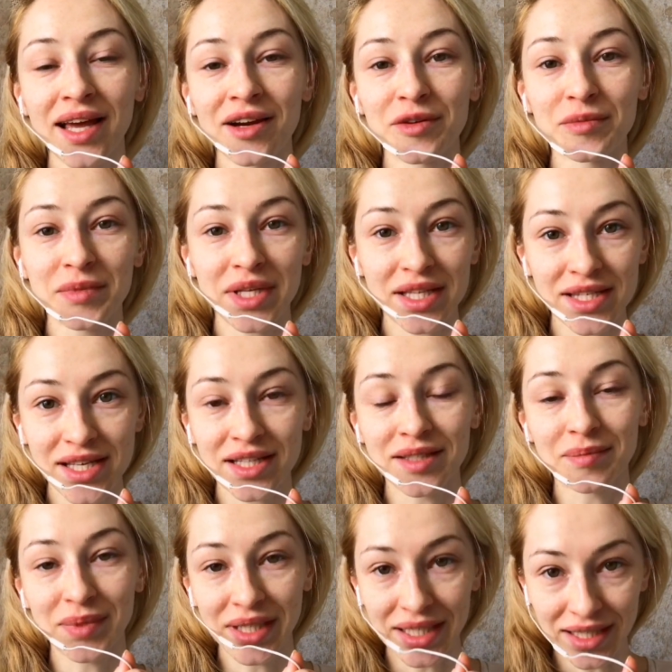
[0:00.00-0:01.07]
У меня целый
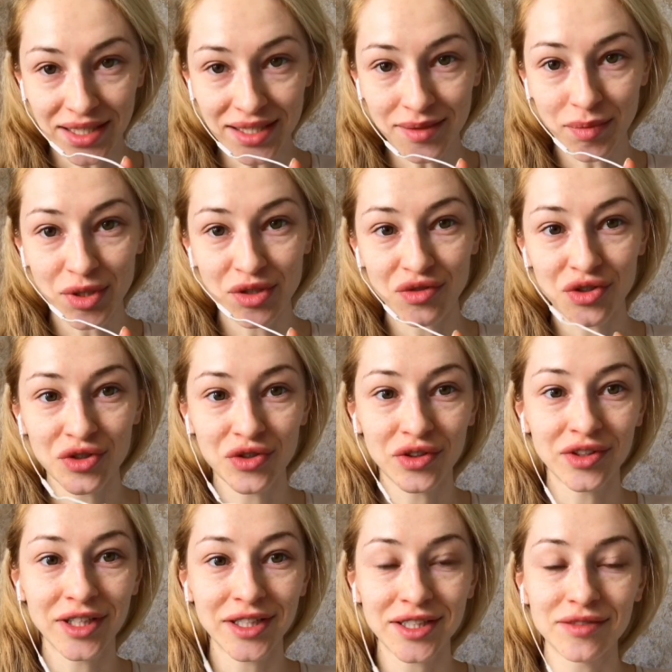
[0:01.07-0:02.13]
плейлист посвящен
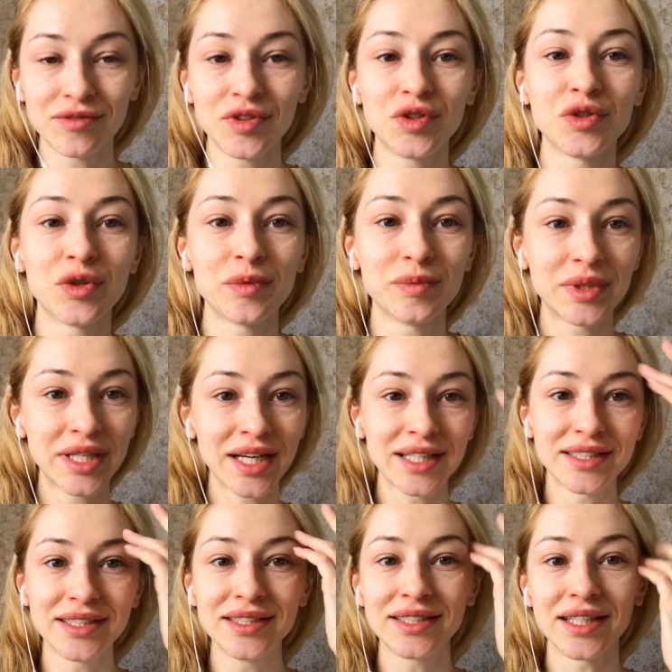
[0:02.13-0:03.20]
этим видео,
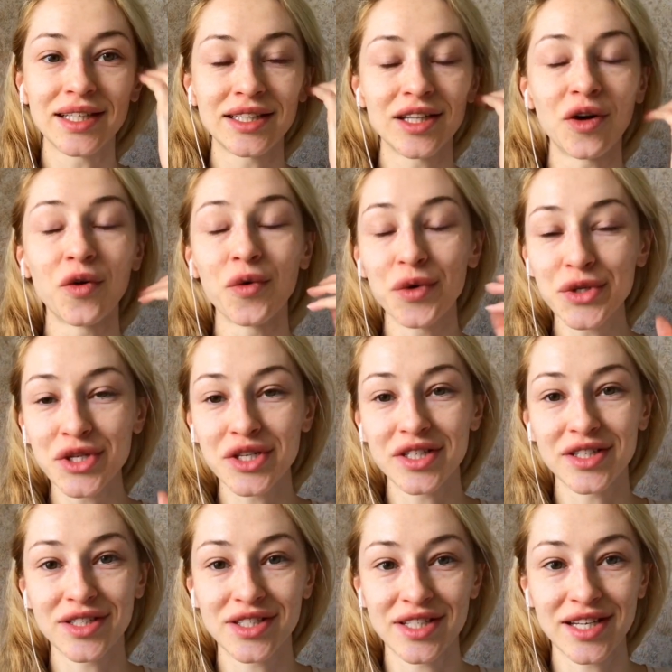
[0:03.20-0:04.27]
переходите, это очень
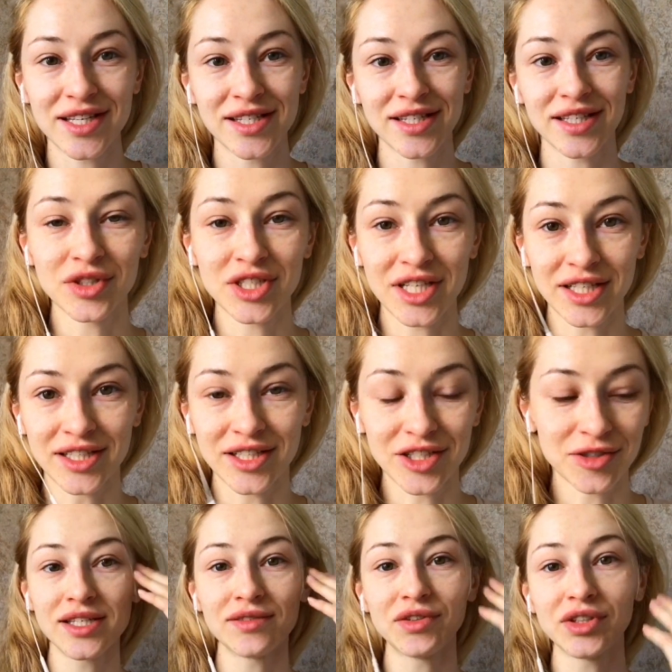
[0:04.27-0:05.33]
интересный челлендж.
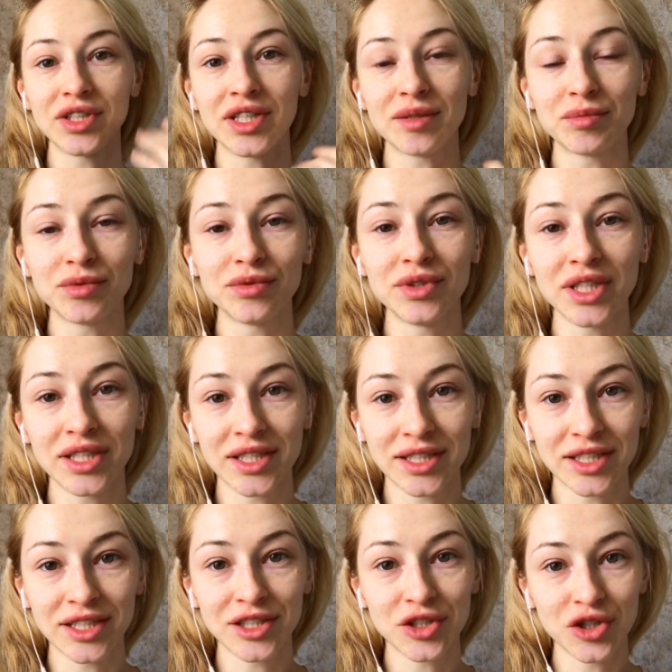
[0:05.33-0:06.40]
Сегодня я буду делать
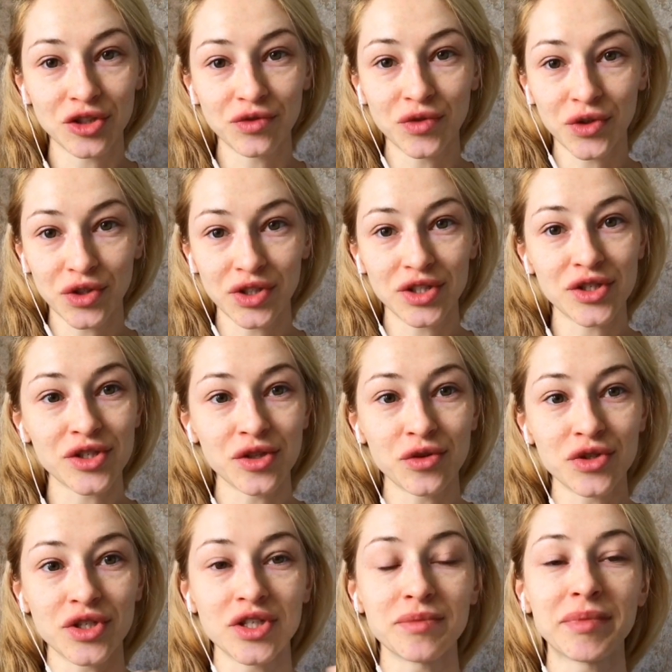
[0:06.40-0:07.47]
этот четвертый
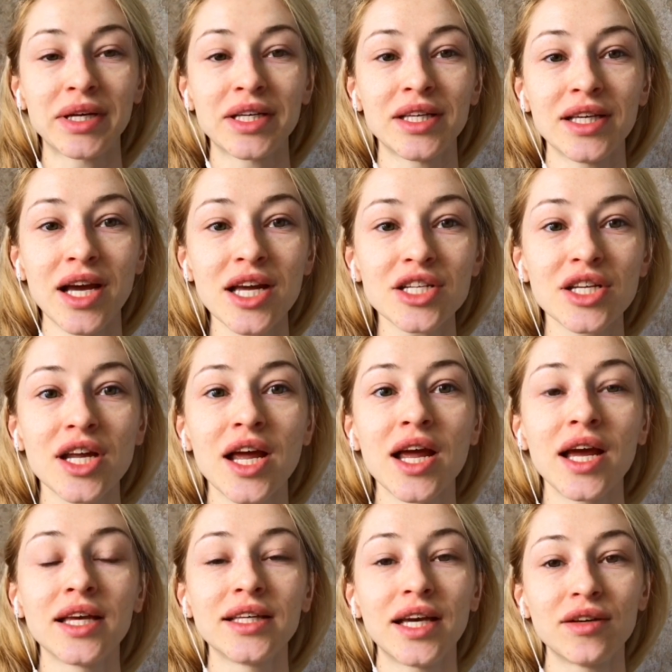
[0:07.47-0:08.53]
сложный макияж,
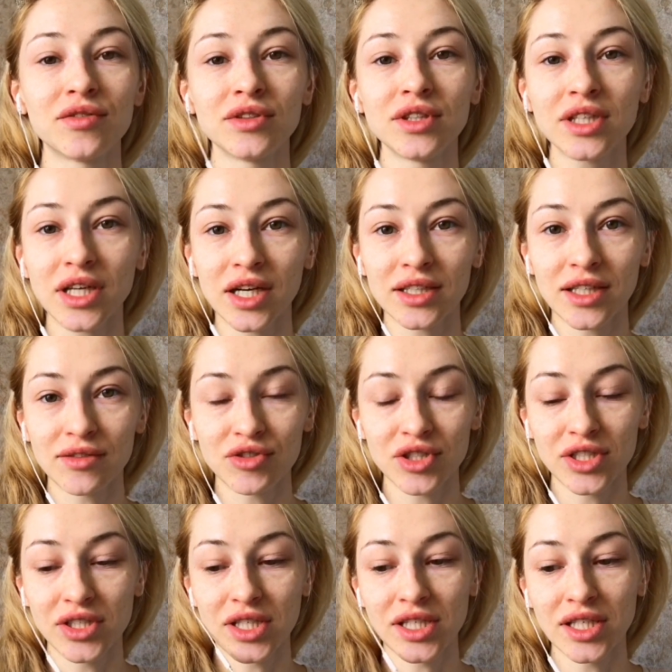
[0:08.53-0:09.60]
я его никогда в
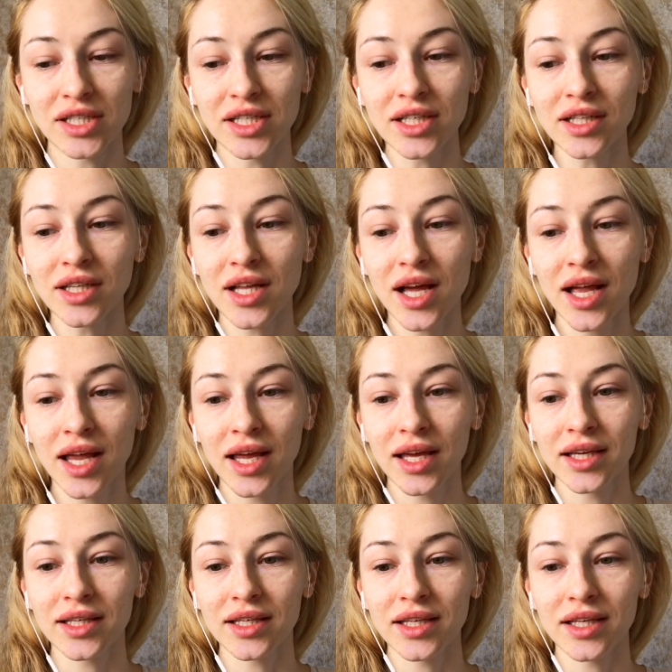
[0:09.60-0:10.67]
жизни не делала,
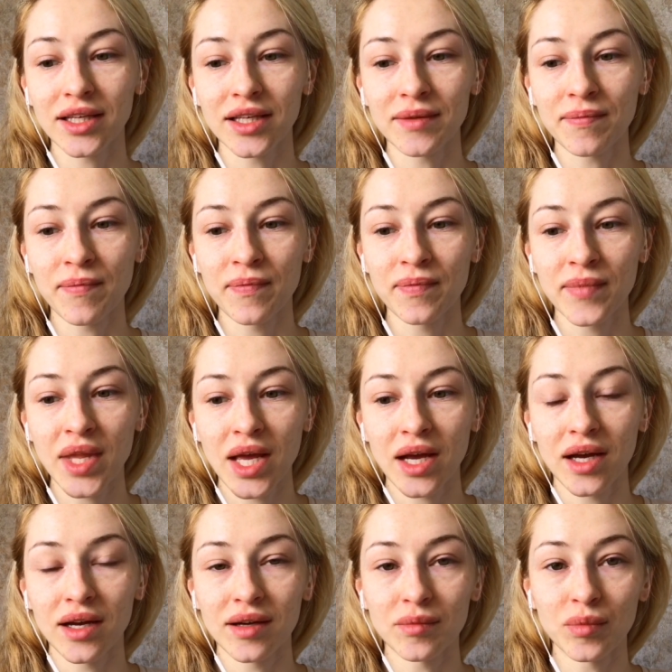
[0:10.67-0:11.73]
и
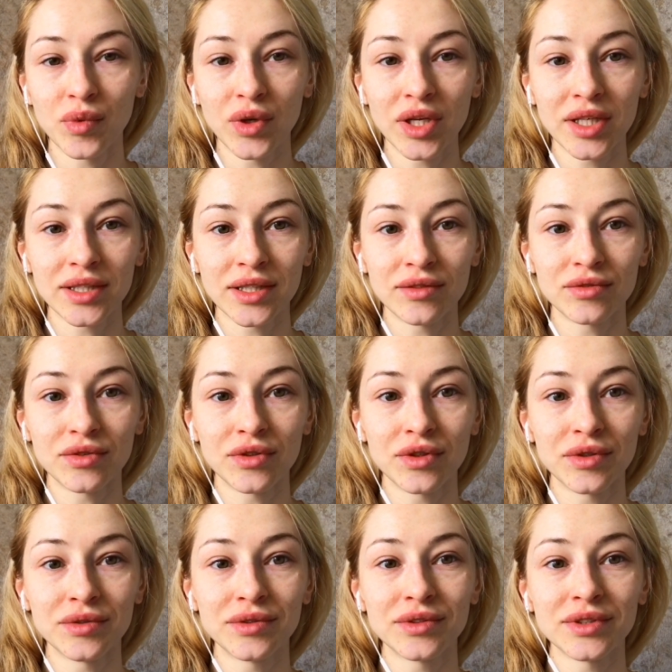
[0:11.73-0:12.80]
более
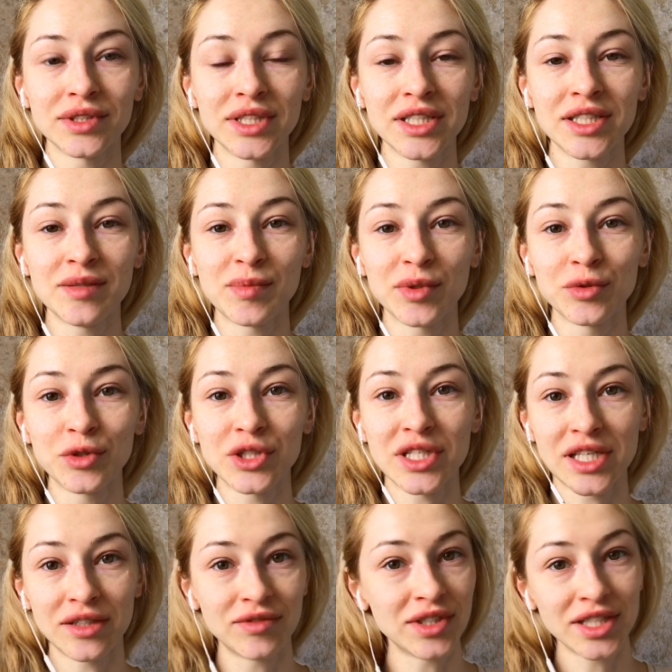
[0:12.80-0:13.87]
того, здесь не получится
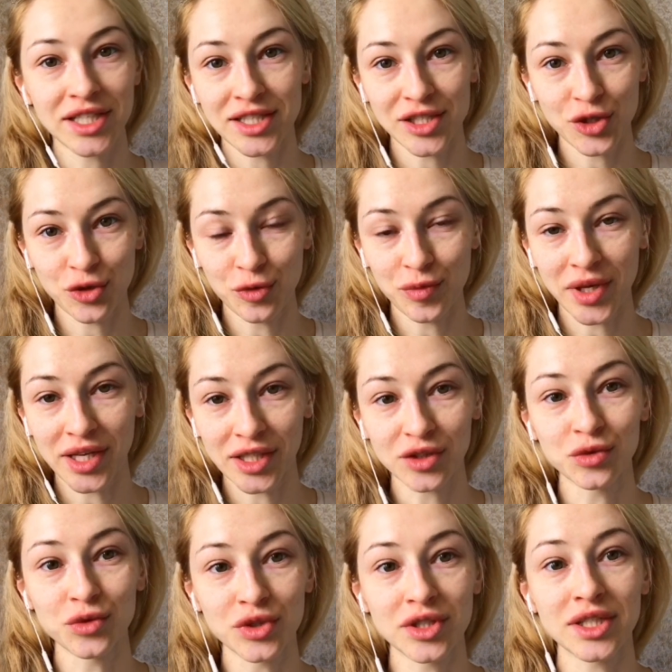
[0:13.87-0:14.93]
отвертеться, что у меня нет
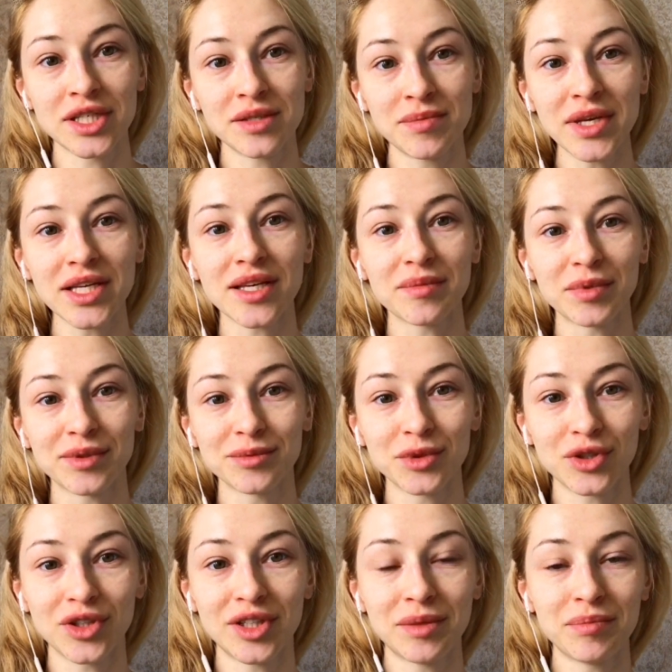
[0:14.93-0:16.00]
нужной косметики, потому
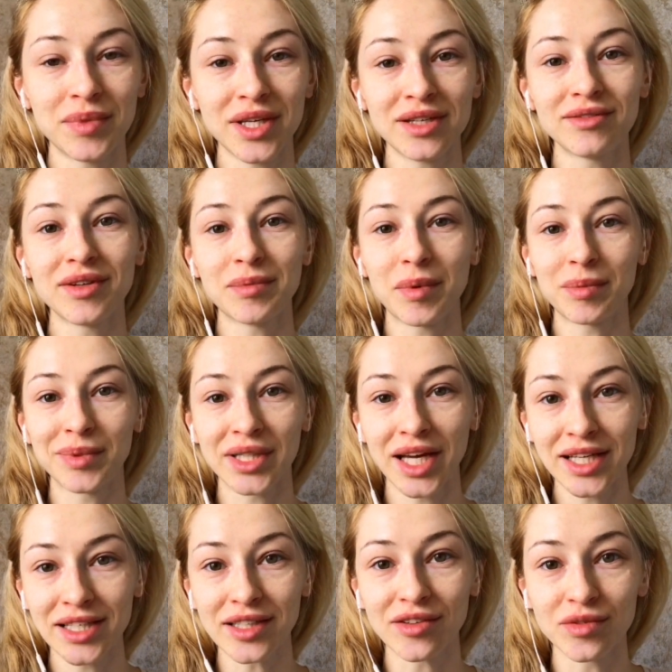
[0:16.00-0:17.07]
что это первое
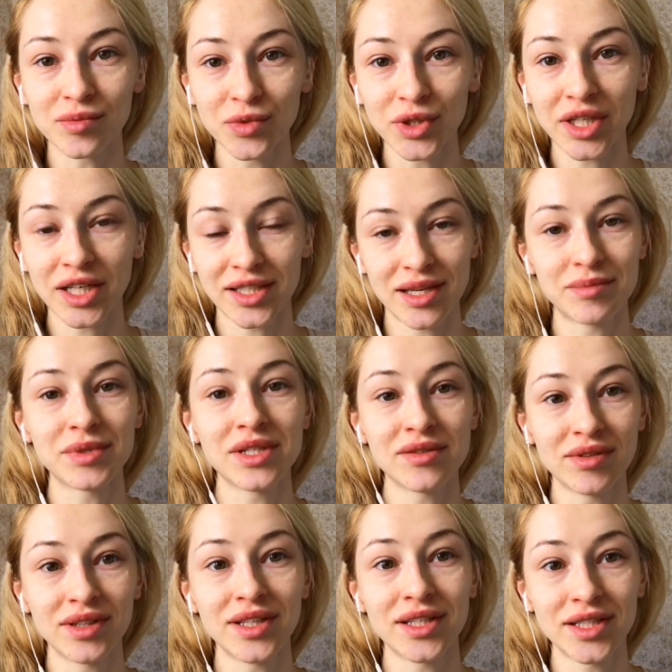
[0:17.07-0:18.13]
попадание в мой хотя бы
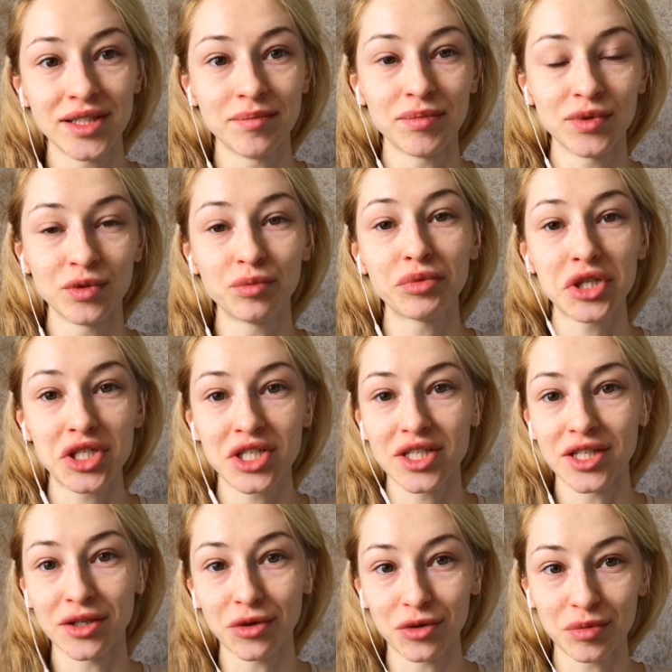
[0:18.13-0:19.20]
цветотип, ну
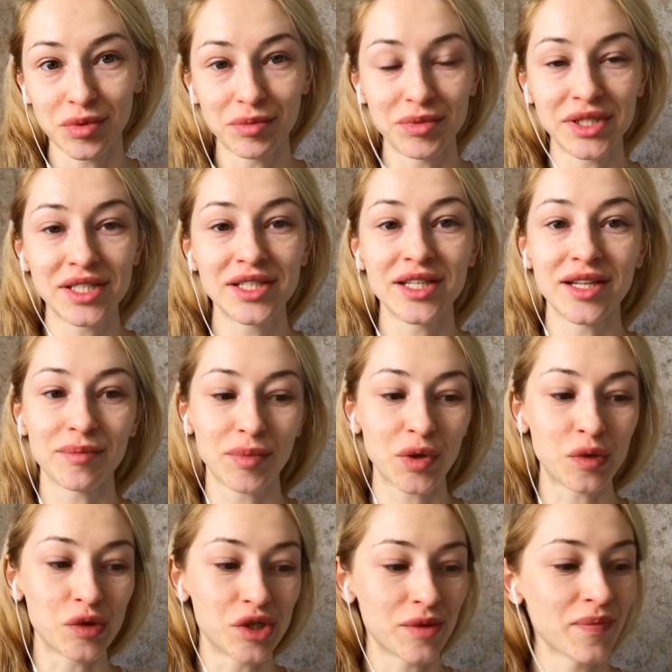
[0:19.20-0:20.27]
почти, хоть приблизительно
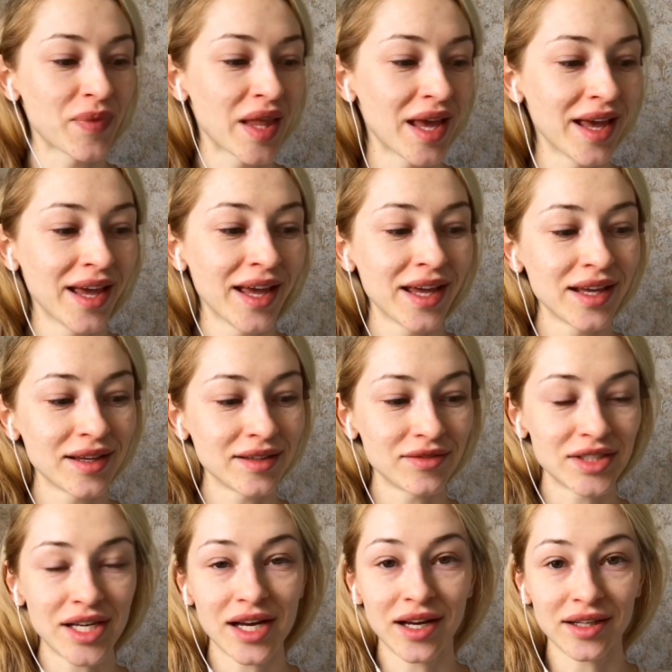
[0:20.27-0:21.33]
похоже.
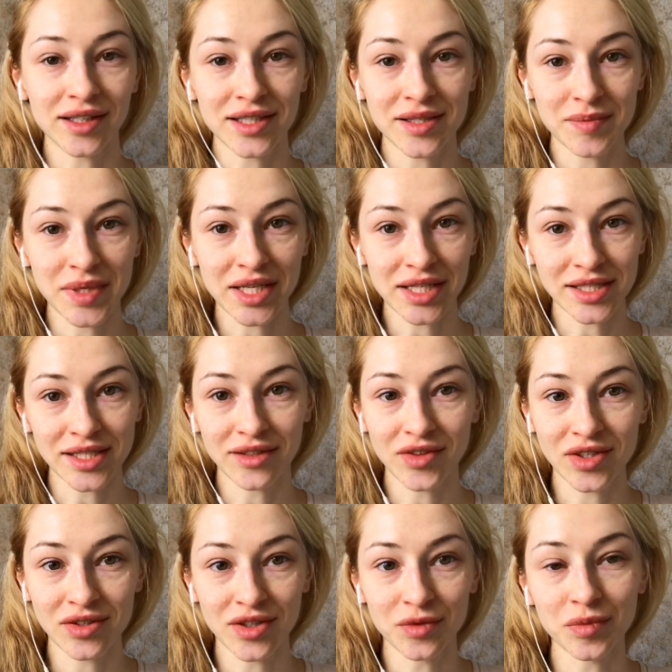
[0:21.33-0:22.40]
Вся косметика,
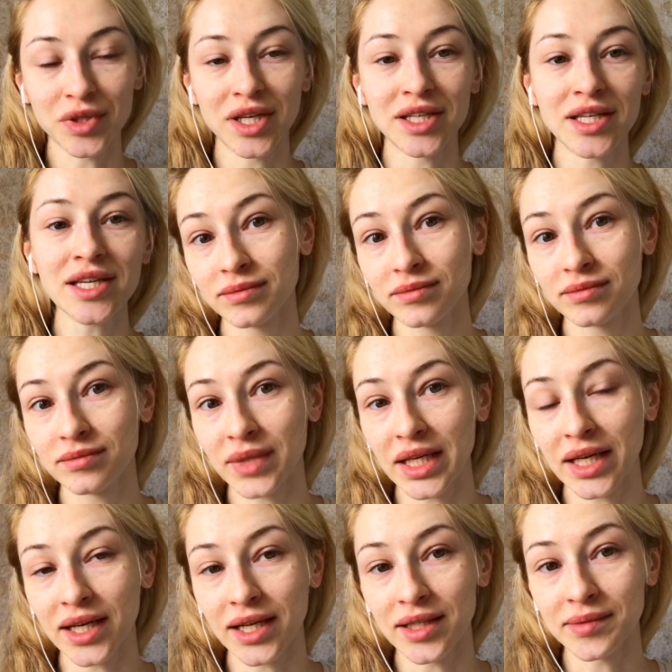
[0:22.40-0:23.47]
соответственно, у меня есть.
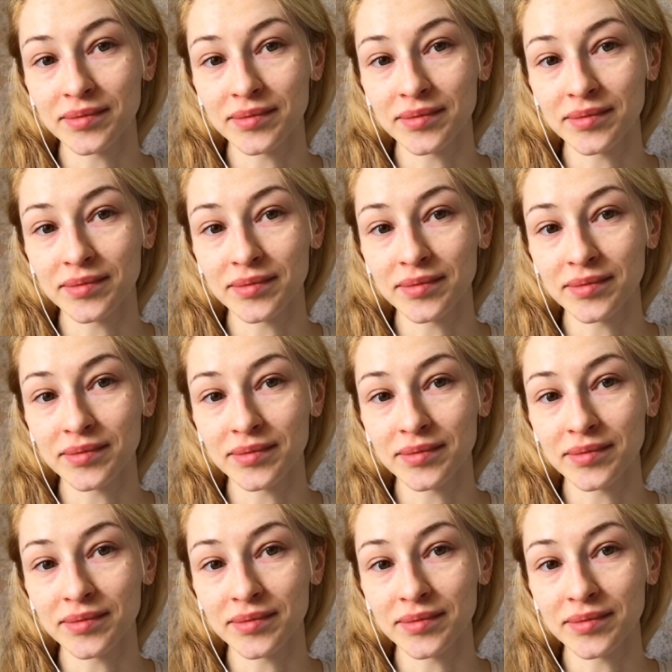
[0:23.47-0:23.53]
Поехали.